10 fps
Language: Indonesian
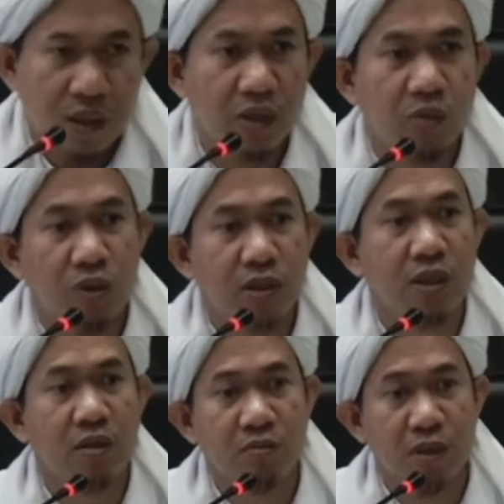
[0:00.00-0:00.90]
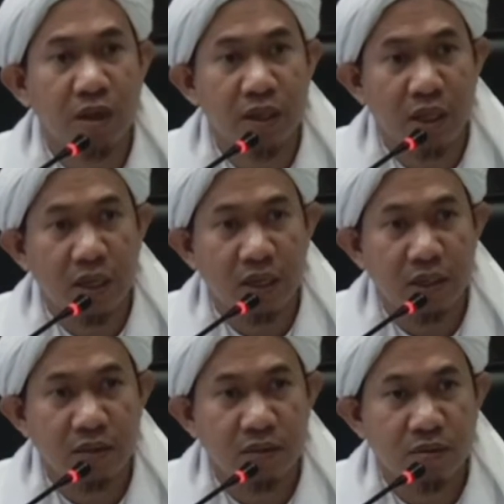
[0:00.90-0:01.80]
keduanya
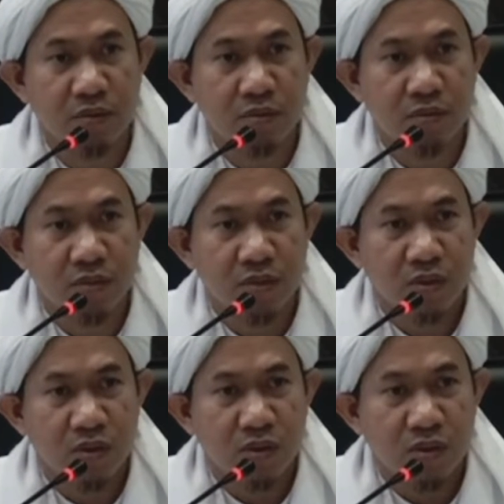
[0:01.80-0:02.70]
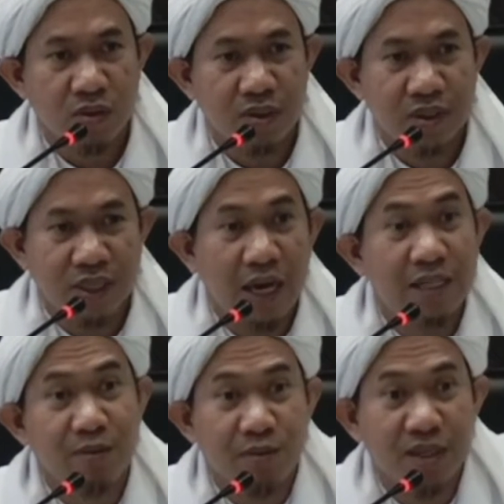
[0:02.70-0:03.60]
berlian
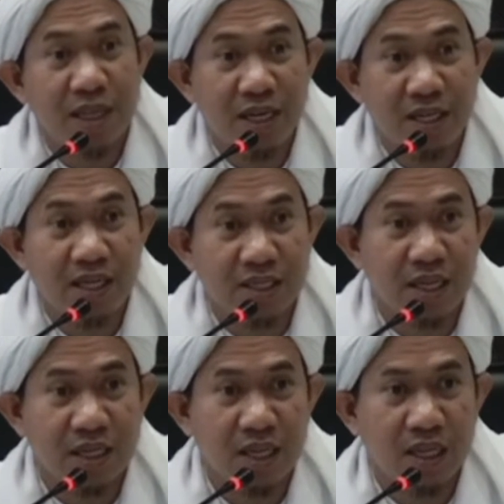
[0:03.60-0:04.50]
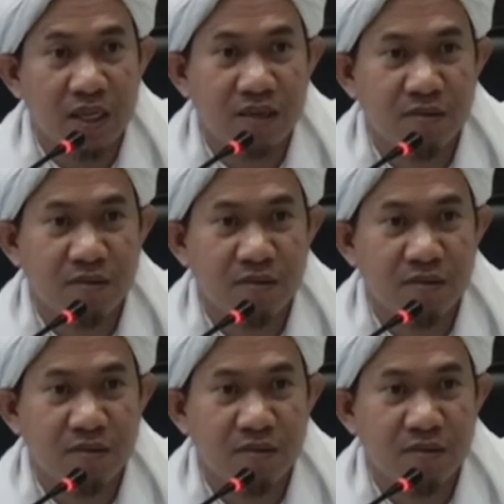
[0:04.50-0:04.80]
kayak seperti tadi yang saya katakan